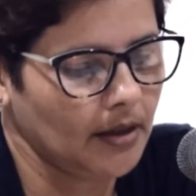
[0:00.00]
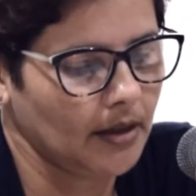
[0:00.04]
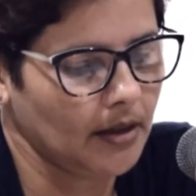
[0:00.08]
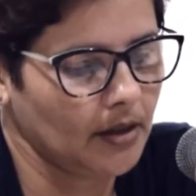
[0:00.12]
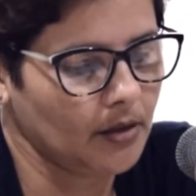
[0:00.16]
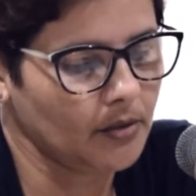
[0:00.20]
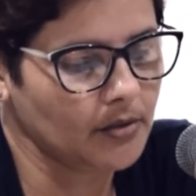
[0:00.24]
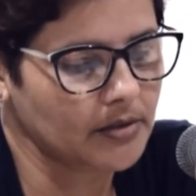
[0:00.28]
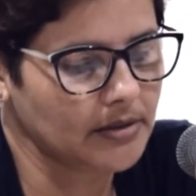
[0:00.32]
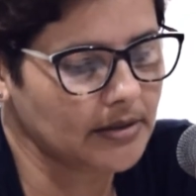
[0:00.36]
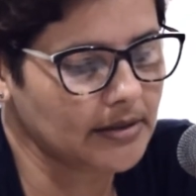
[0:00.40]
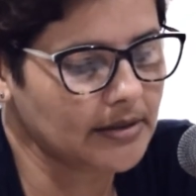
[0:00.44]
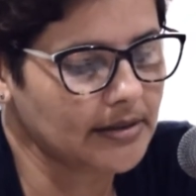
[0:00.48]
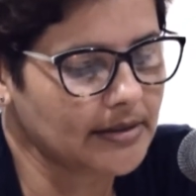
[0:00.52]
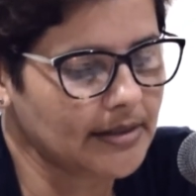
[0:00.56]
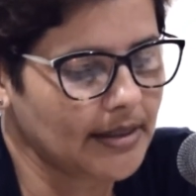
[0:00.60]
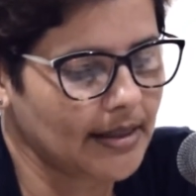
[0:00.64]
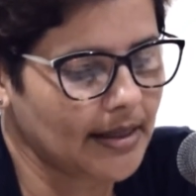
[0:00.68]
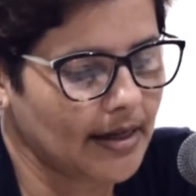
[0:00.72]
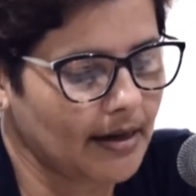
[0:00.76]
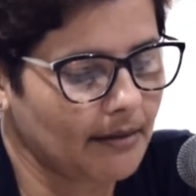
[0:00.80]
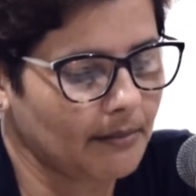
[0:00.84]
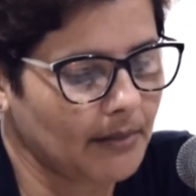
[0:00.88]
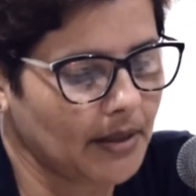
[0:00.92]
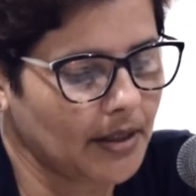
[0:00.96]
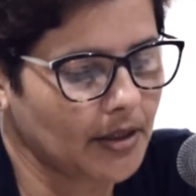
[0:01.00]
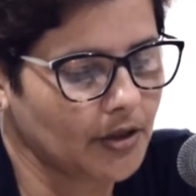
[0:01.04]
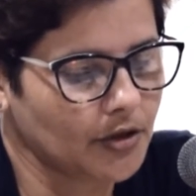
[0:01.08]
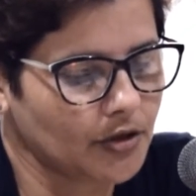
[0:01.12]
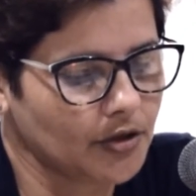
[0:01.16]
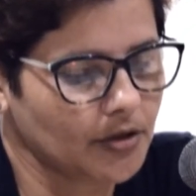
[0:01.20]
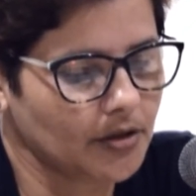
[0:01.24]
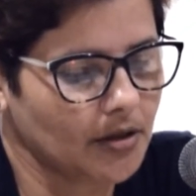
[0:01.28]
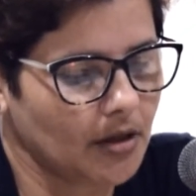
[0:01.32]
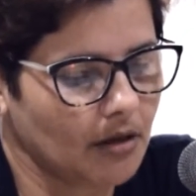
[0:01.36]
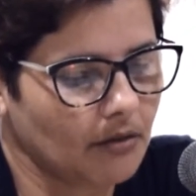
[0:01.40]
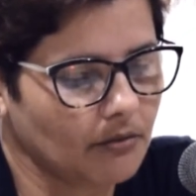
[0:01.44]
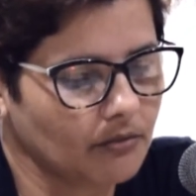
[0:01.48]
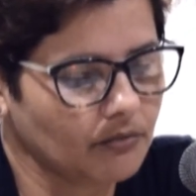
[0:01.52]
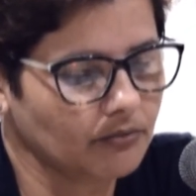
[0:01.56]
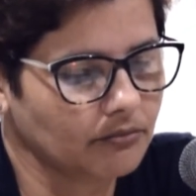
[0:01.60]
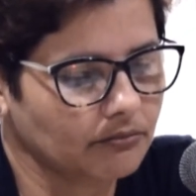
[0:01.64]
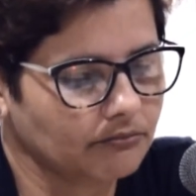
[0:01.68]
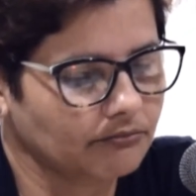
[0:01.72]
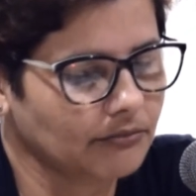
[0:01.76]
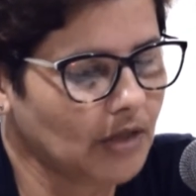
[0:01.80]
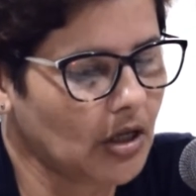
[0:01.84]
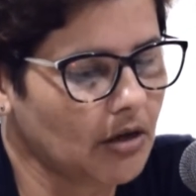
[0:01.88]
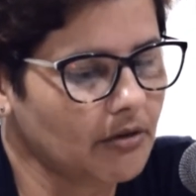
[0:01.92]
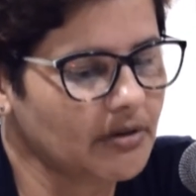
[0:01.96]
Eu sinceramente não
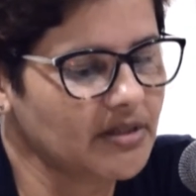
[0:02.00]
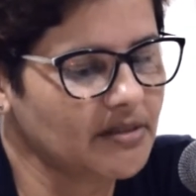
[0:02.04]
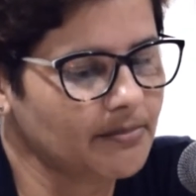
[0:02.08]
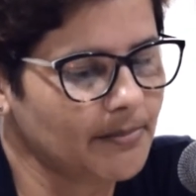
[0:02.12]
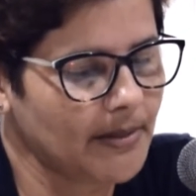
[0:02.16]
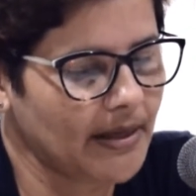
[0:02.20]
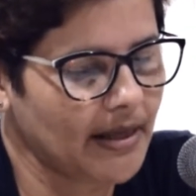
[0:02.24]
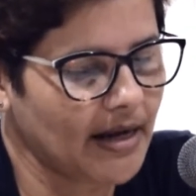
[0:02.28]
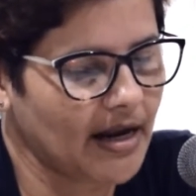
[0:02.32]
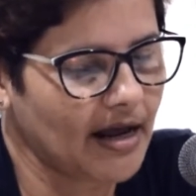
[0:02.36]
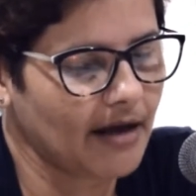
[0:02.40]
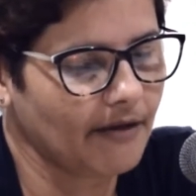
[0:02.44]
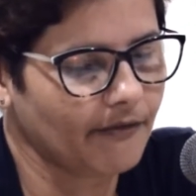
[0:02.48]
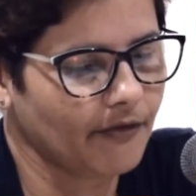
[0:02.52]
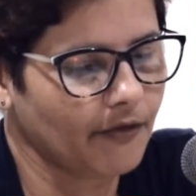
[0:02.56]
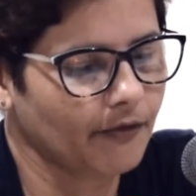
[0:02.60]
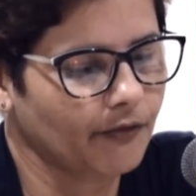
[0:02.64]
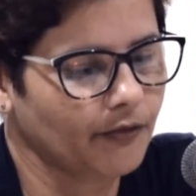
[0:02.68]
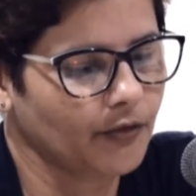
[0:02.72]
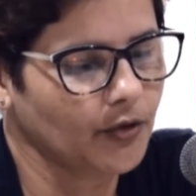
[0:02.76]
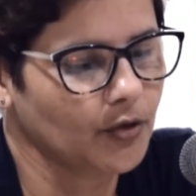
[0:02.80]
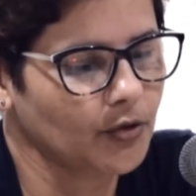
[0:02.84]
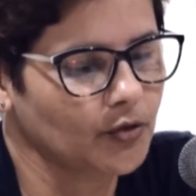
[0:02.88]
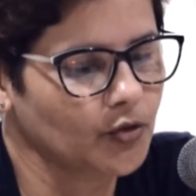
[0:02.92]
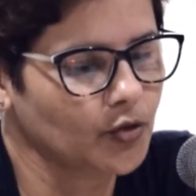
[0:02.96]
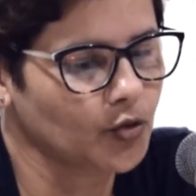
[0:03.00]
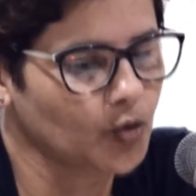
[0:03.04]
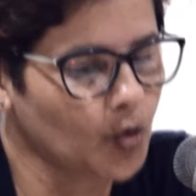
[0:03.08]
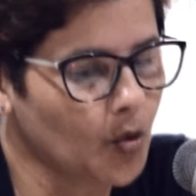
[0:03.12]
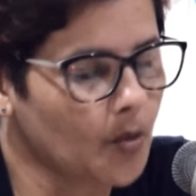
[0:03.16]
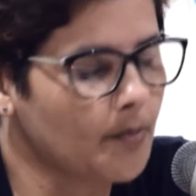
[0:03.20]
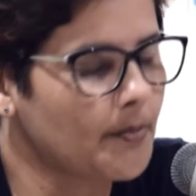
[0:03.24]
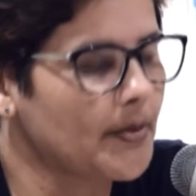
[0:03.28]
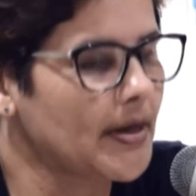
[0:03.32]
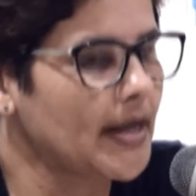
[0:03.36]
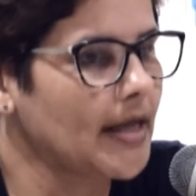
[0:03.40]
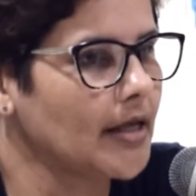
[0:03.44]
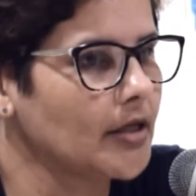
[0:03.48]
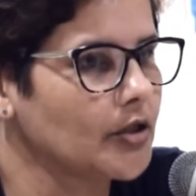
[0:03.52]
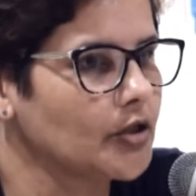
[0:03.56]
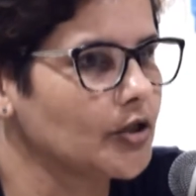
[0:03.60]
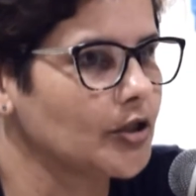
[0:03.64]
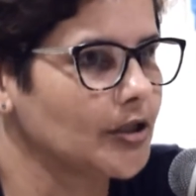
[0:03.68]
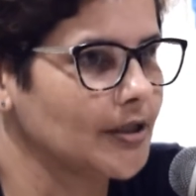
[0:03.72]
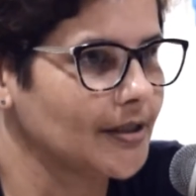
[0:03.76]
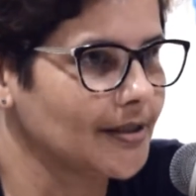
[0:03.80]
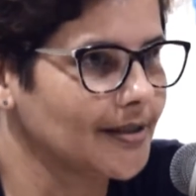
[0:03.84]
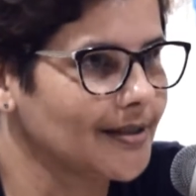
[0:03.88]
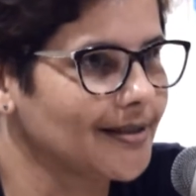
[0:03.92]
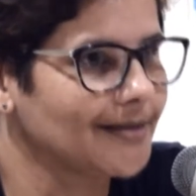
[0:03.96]
não esperava, fui
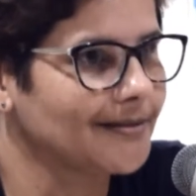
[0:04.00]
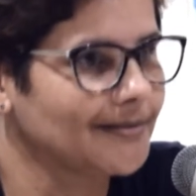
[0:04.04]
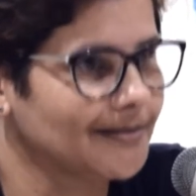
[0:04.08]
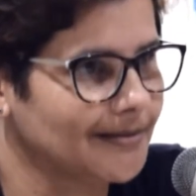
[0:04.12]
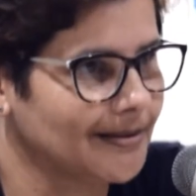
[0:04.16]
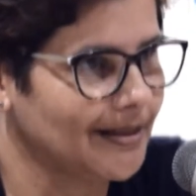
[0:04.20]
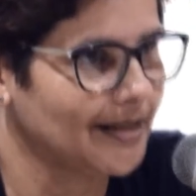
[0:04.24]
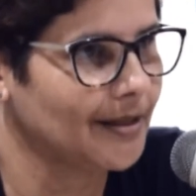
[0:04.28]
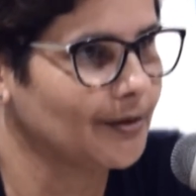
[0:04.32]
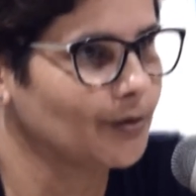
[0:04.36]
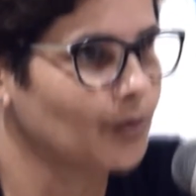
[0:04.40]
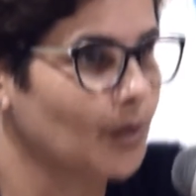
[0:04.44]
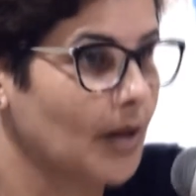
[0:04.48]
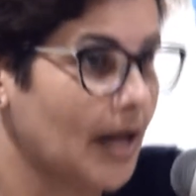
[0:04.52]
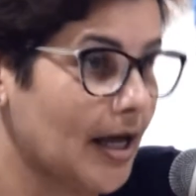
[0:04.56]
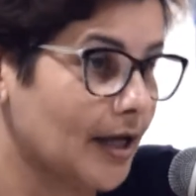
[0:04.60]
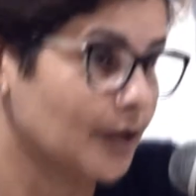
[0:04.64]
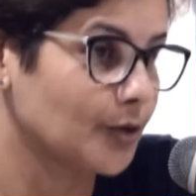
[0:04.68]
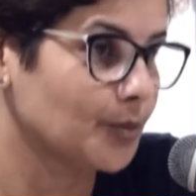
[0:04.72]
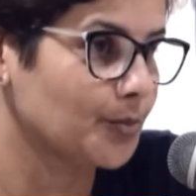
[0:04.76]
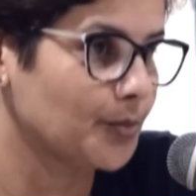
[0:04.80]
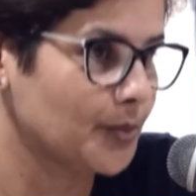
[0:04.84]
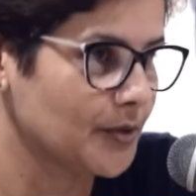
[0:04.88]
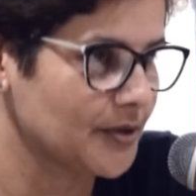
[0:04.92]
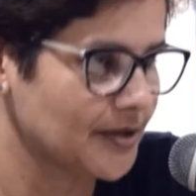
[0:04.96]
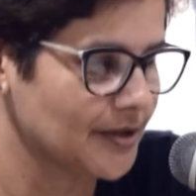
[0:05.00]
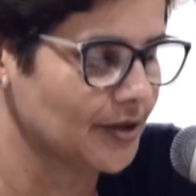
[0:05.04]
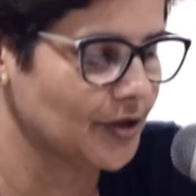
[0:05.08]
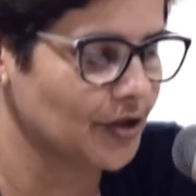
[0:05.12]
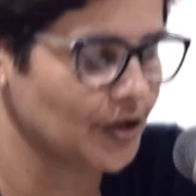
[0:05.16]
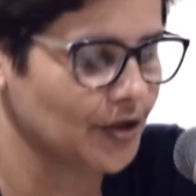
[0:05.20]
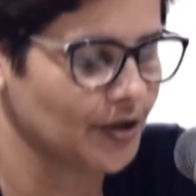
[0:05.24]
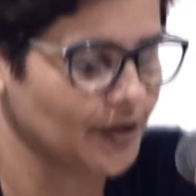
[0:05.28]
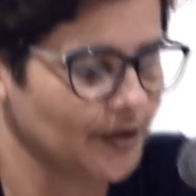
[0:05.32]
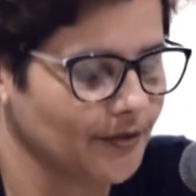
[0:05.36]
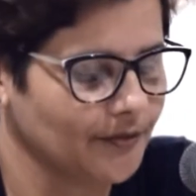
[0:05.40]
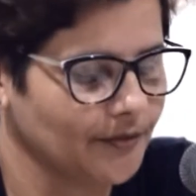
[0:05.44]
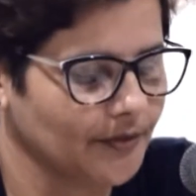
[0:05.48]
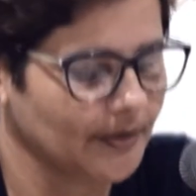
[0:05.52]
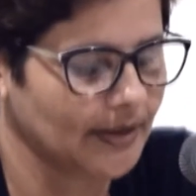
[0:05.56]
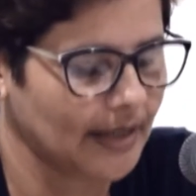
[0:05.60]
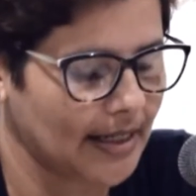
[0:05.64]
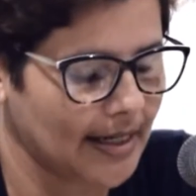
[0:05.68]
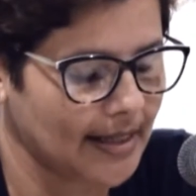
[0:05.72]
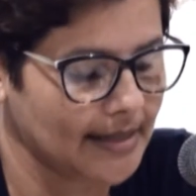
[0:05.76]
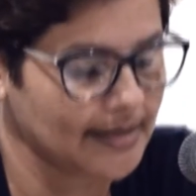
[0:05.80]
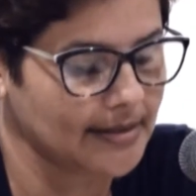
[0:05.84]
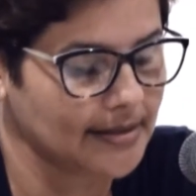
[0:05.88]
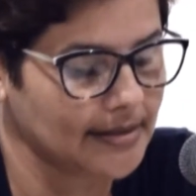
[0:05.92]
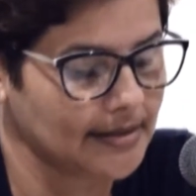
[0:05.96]
surpreendida, né? Do lado positivo,
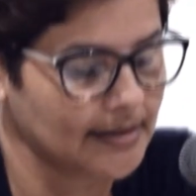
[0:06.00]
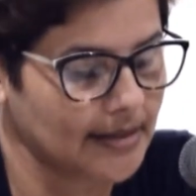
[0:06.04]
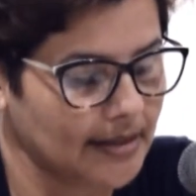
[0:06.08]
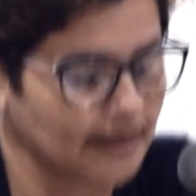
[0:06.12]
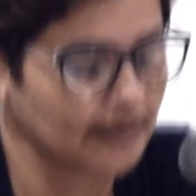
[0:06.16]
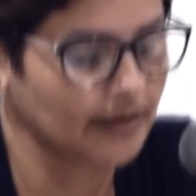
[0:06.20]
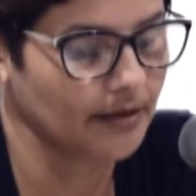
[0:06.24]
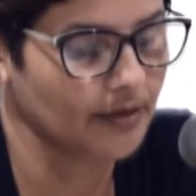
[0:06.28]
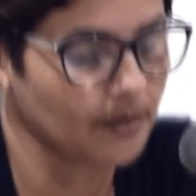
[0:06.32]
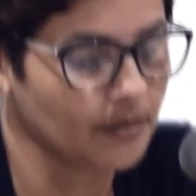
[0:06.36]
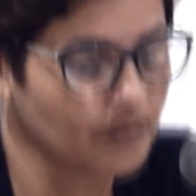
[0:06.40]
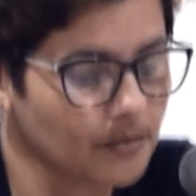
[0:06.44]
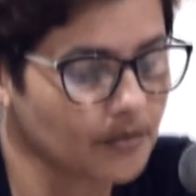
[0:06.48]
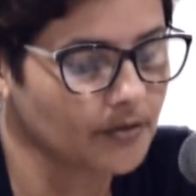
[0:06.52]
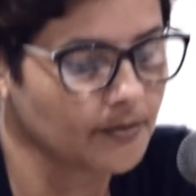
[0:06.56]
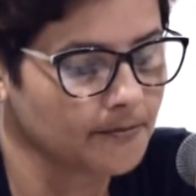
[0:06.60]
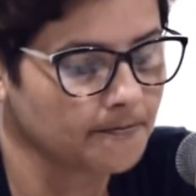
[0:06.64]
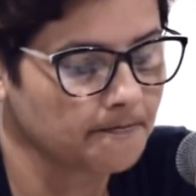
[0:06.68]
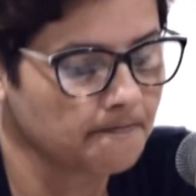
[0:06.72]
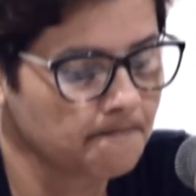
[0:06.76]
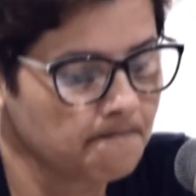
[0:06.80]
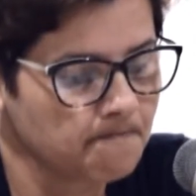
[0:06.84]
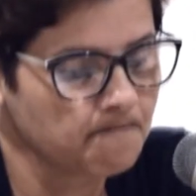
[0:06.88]
graças a Deus.